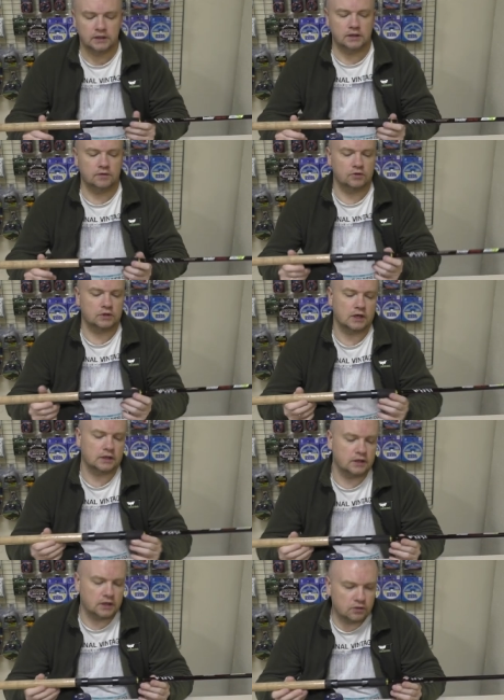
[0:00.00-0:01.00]
И вот
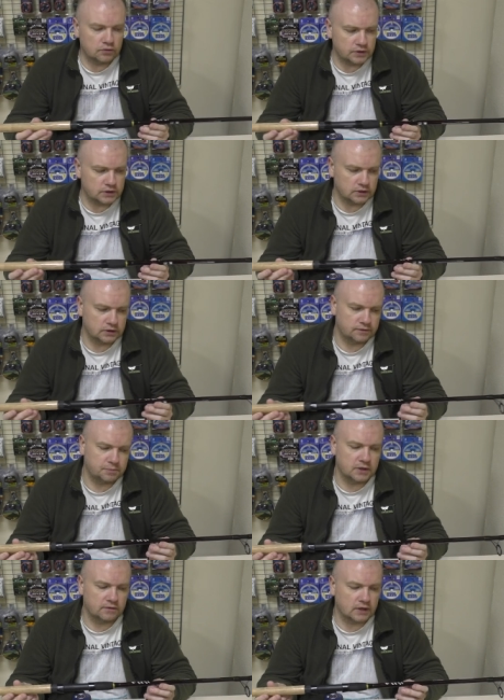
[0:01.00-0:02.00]
когда я увидел в
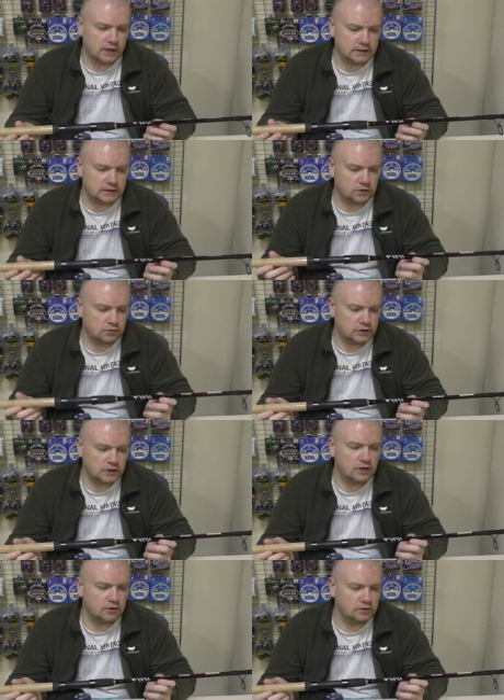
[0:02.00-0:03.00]
первый раз эту
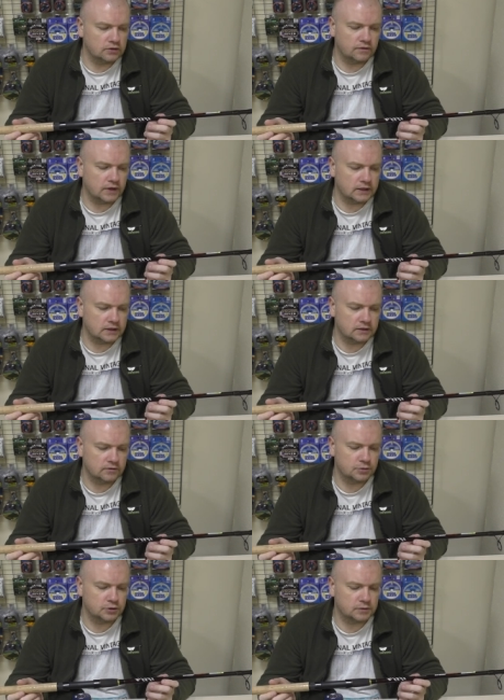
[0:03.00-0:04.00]
серию Invader,
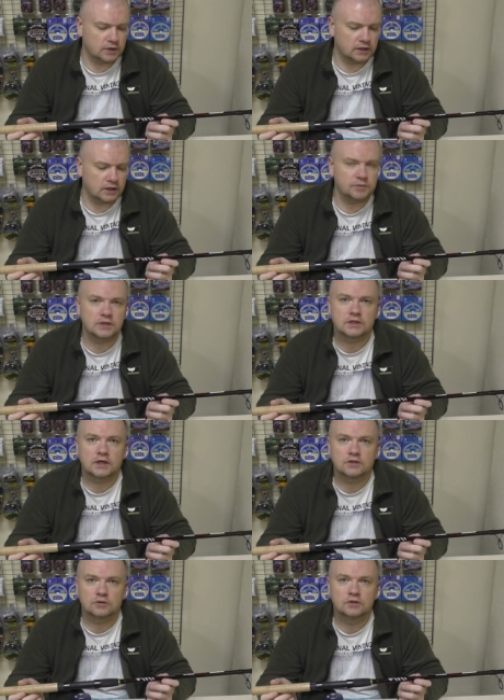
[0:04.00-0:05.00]
в общем-то она мне
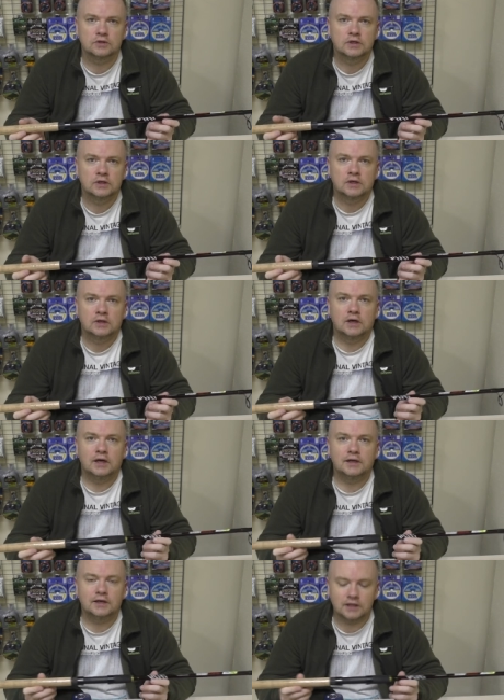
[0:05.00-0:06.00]
сразу
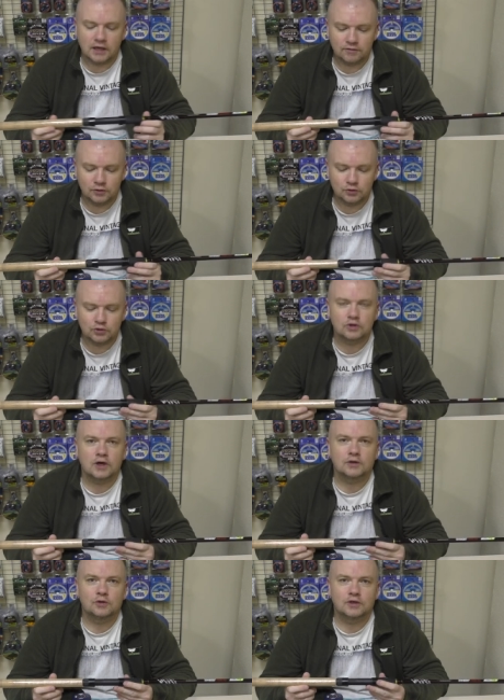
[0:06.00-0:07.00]
легла в душу,
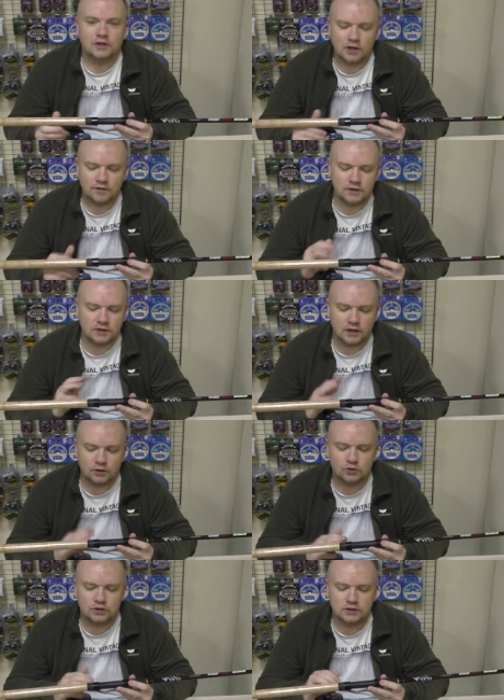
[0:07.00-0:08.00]
как только я увидел
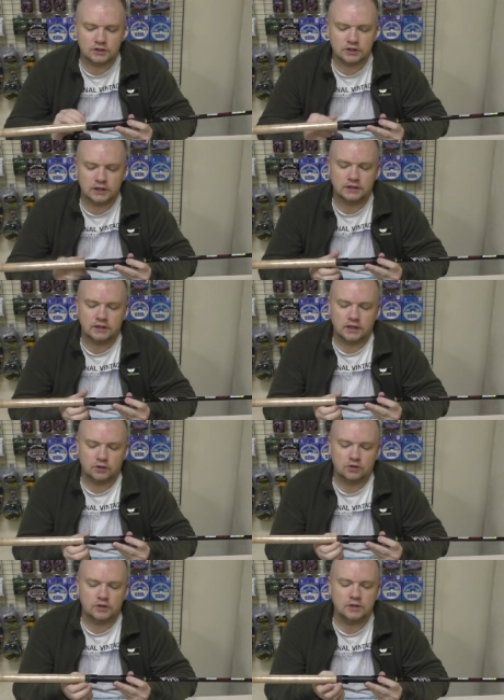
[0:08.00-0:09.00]
катушка держатель
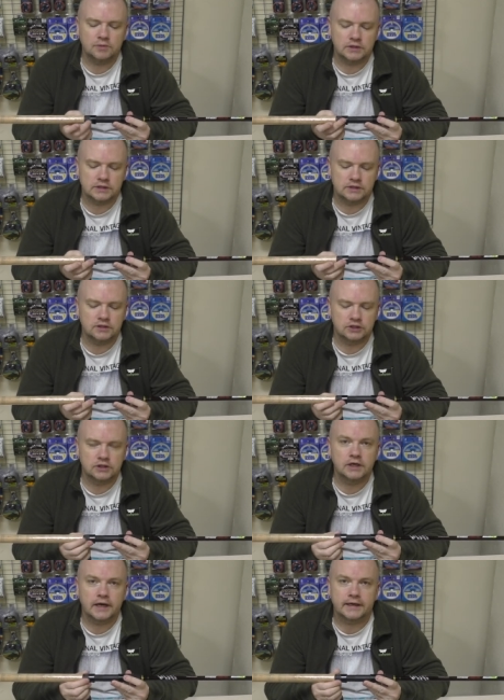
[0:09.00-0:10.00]
который именно с
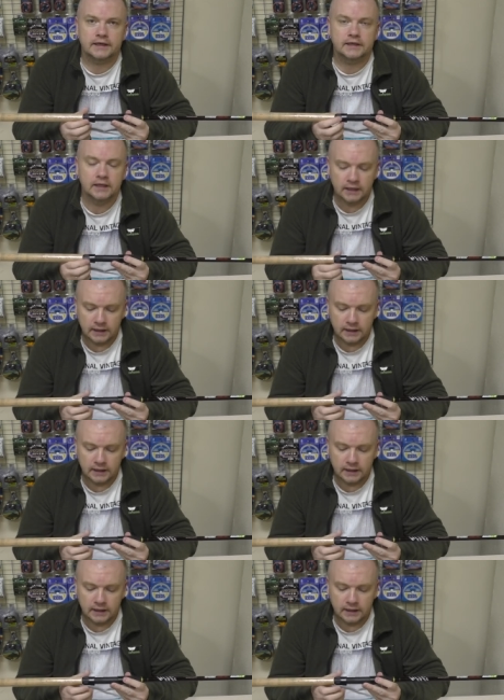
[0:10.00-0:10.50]
нижней гайкой.